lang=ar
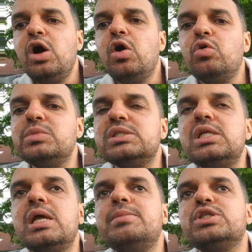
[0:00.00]

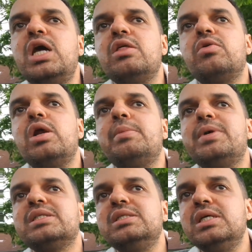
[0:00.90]
ومازلنا باش نحضروا على
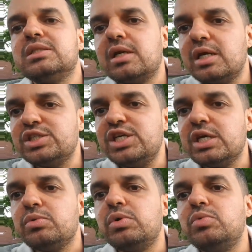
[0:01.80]
بارتيات
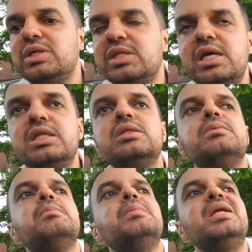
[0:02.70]
الرجاء والوداد
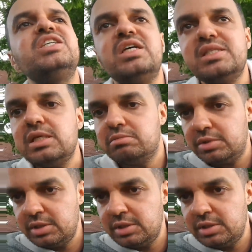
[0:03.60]
بلاش حساب